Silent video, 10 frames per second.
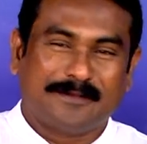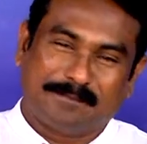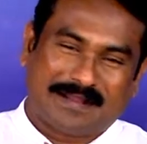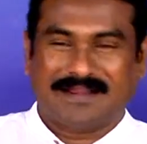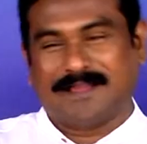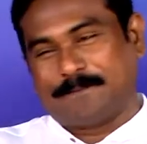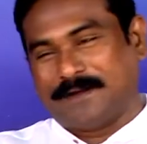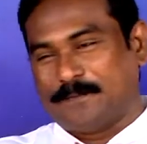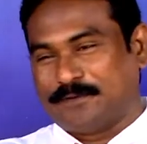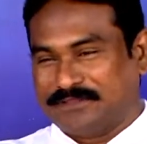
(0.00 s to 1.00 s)
మరలా
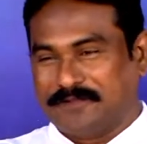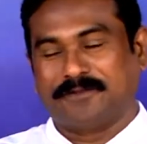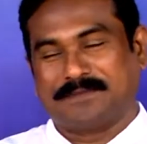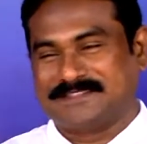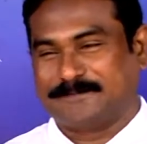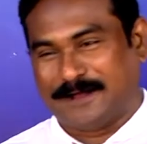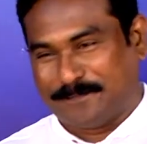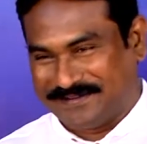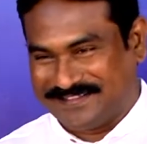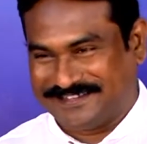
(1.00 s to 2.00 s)
పాపకు దేవుడు మంచి
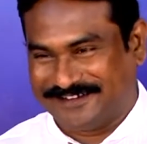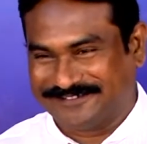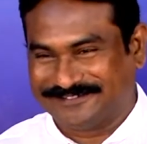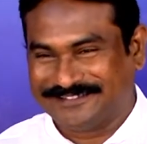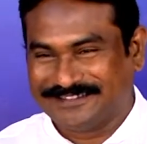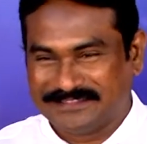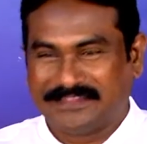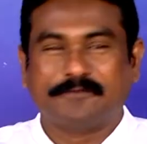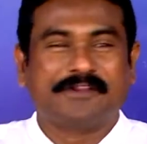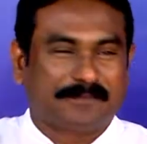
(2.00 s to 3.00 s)
పాపనిచ్చాడు
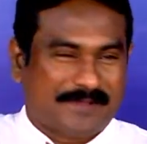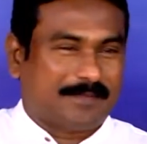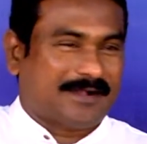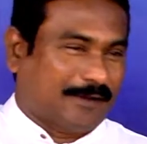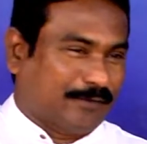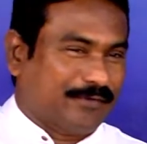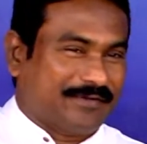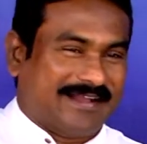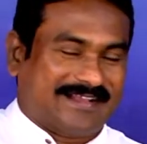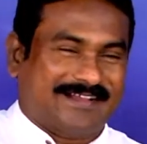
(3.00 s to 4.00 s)
దేవునికి మహిమ కలుగును
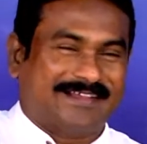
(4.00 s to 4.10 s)
గాక